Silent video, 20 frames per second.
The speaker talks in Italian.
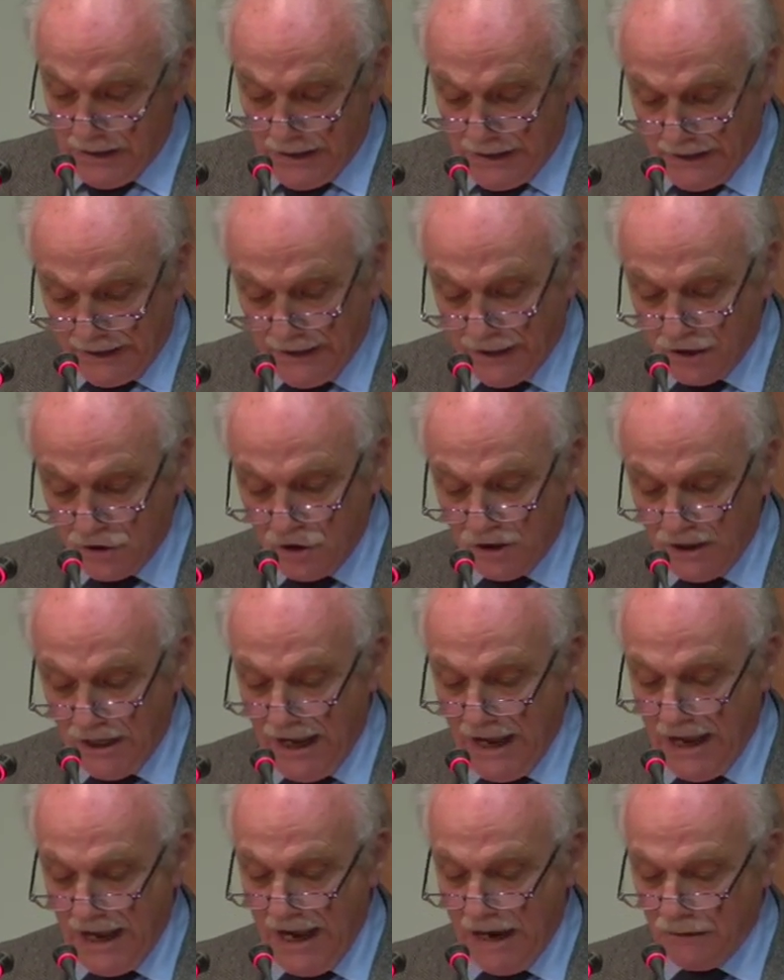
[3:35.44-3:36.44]

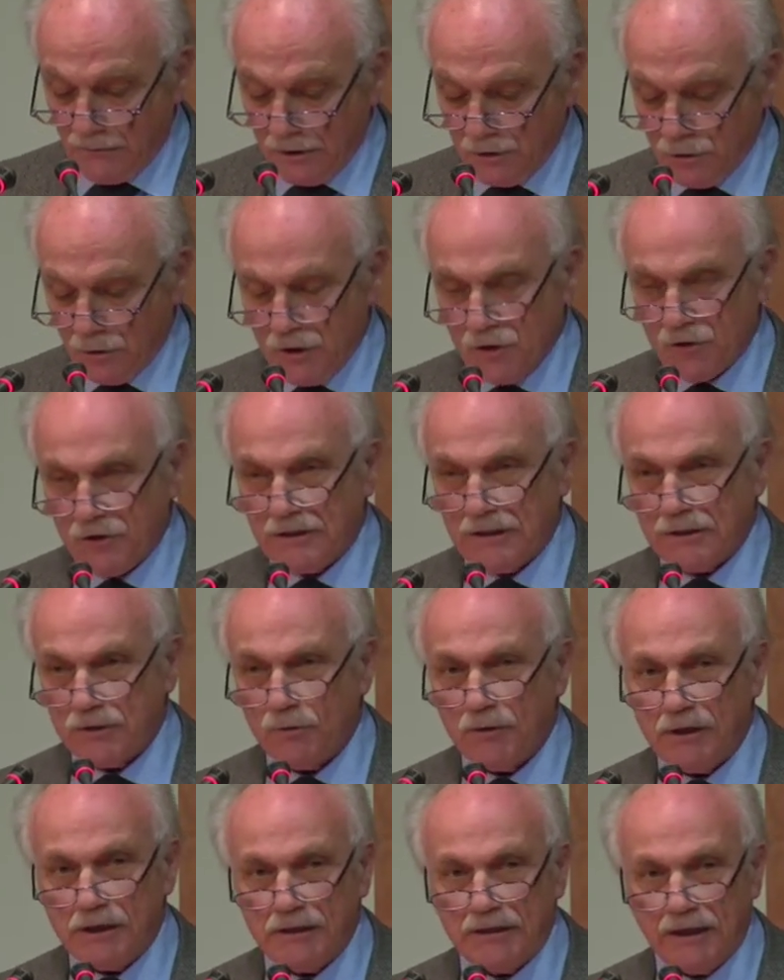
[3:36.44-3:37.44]
reagirà a una
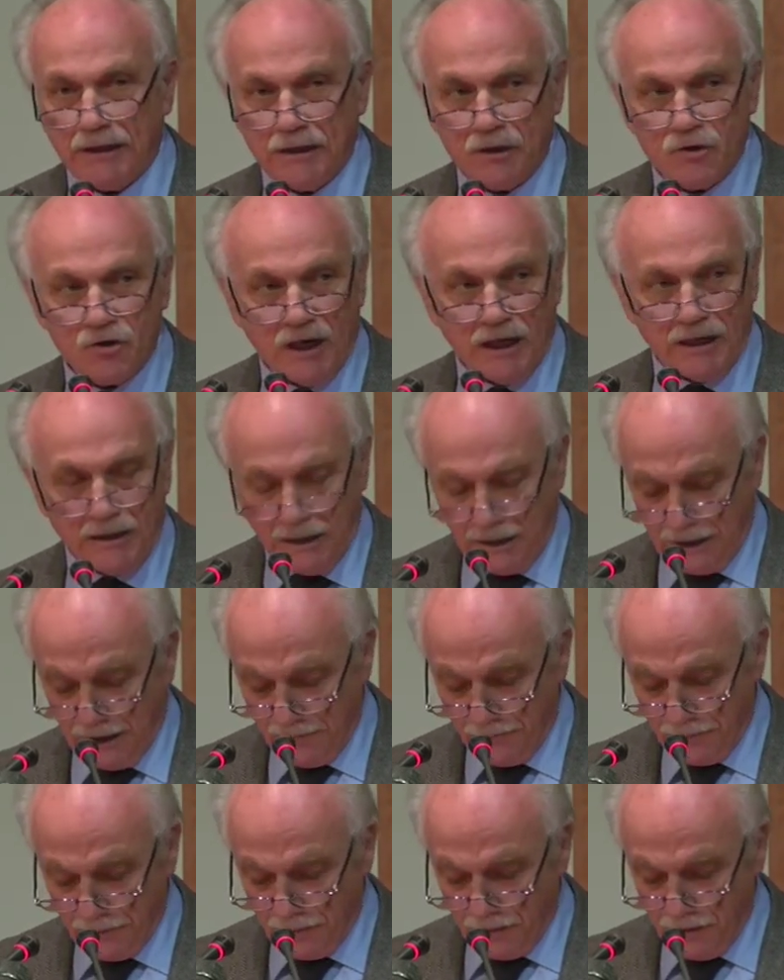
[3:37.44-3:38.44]
sollecitazione di tale
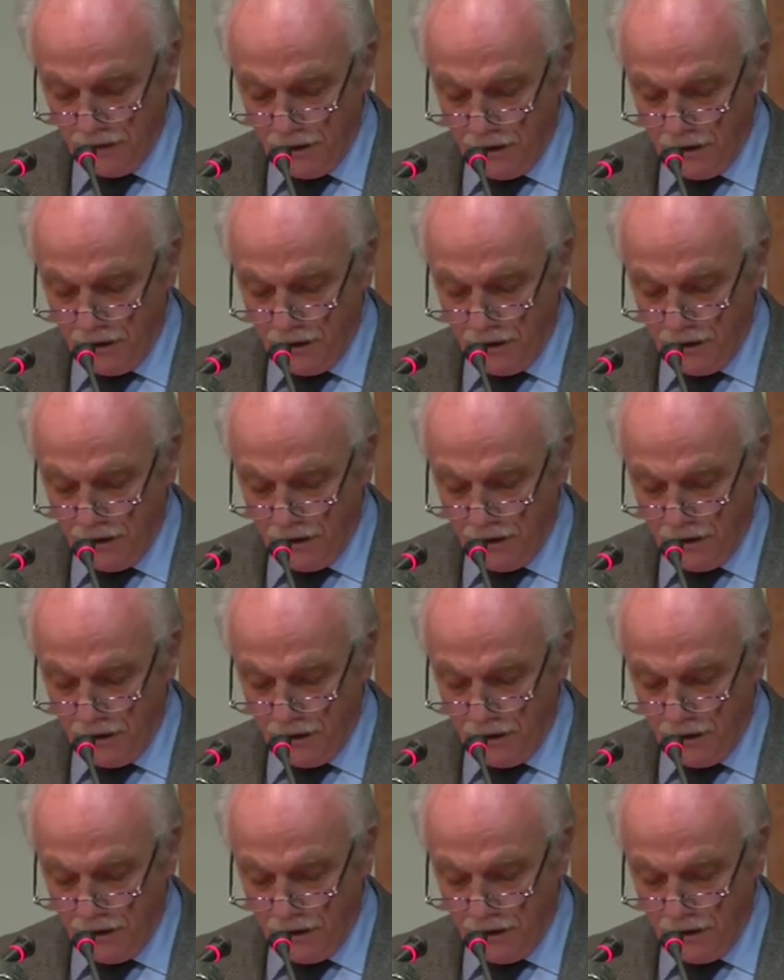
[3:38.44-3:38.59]
genere